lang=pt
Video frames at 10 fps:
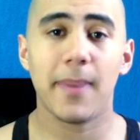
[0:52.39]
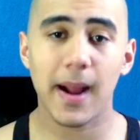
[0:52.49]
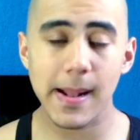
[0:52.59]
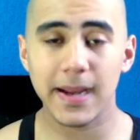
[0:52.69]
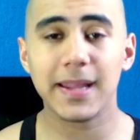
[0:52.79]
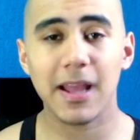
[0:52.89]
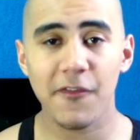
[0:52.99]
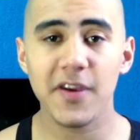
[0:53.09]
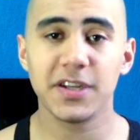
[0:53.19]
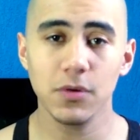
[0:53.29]
pra galera que
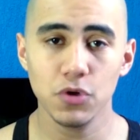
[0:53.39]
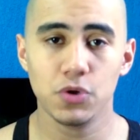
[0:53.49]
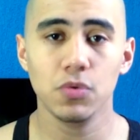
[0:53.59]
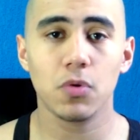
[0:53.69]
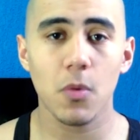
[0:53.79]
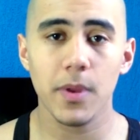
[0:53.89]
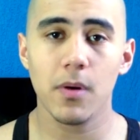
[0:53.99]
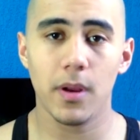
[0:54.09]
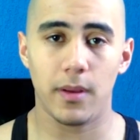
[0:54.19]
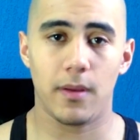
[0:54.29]
tá fechando junto
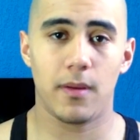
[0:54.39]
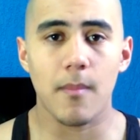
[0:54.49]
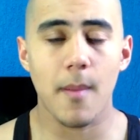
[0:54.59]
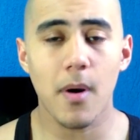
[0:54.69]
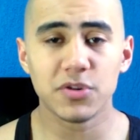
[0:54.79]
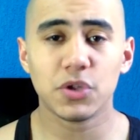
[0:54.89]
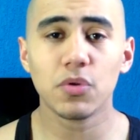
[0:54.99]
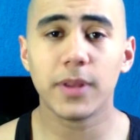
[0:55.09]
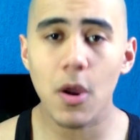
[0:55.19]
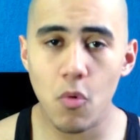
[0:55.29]
comigo aí. Meu irmão, se
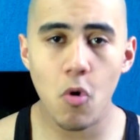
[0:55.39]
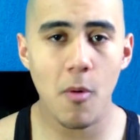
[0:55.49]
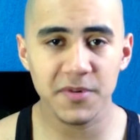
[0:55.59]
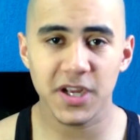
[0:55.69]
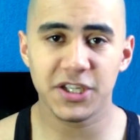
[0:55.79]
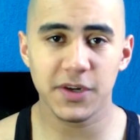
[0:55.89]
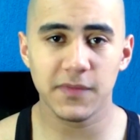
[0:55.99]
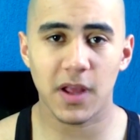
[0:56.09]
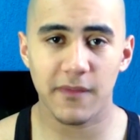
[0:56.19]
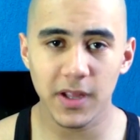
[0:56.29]
tu tem algum
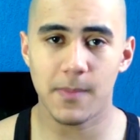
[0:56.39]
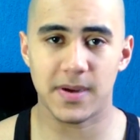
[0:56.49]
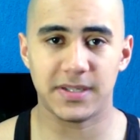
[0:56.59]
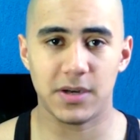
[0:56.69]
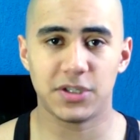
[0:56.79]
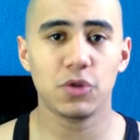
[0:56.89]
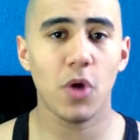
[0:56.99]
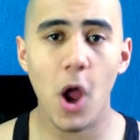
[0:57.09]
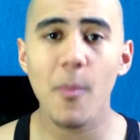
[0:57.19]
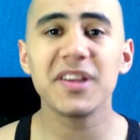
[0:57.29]
objetivo na vida, parceiro, se
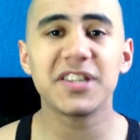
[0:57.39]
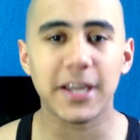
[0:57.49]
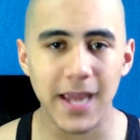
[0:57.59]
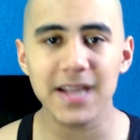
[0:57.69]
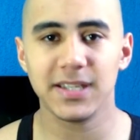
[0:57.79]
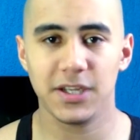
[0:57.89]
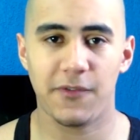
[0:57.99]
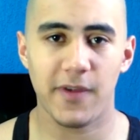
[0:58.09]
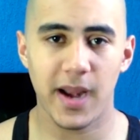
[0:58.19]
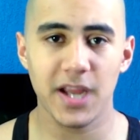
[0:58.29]
tu realmente quer ser
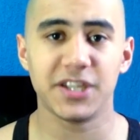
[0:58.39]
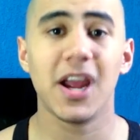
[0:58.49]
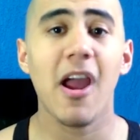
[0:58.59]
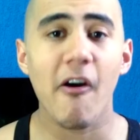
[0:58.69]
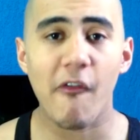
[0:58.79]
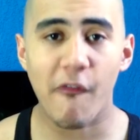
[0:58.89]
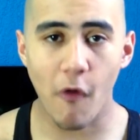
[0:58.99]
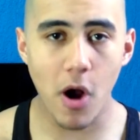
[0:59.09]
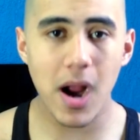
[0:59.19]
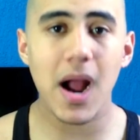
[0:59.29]
diferente,
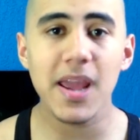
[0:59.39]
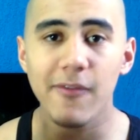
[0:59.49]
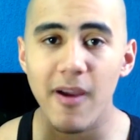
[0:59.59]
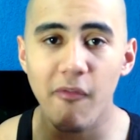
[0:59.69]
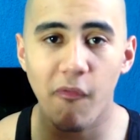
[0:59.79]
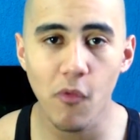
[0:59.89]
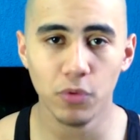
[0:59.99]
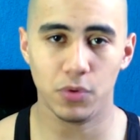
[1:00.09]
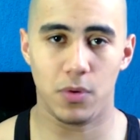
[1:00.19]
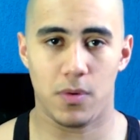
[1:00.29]
foca e vai
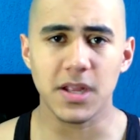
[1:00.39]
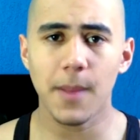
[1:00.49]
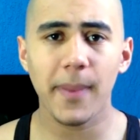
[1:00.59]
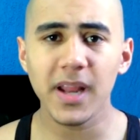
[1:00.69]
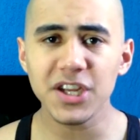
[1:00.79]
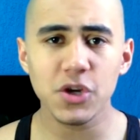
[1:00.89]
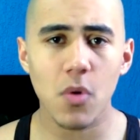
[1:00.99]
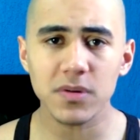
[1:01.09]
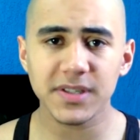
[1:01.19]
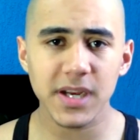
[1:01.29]
fundo. Independente de
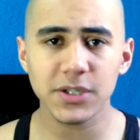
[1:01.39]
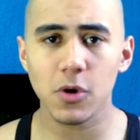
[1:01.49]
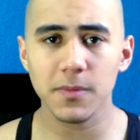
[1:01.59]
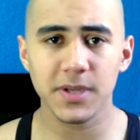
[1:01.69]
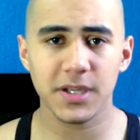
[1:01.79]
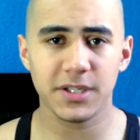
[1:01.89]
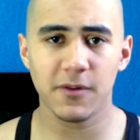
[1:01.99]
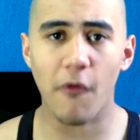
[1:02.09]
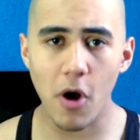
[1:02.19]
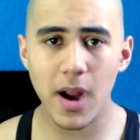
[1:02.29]
qual seja o
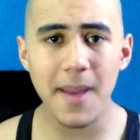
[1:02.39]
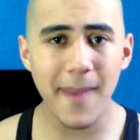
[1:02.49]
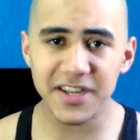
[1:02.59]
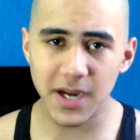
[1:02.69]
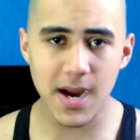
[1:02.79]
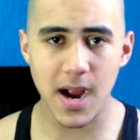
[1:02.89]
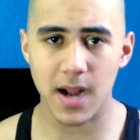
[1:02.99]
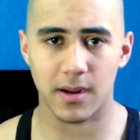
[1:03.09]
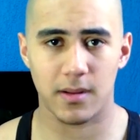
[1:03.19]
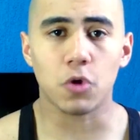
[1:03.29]
objetivo, foca e mete a
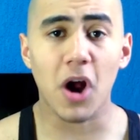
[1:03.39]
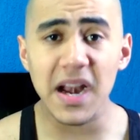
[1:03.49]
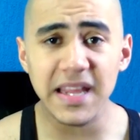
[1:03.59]
cara. Toca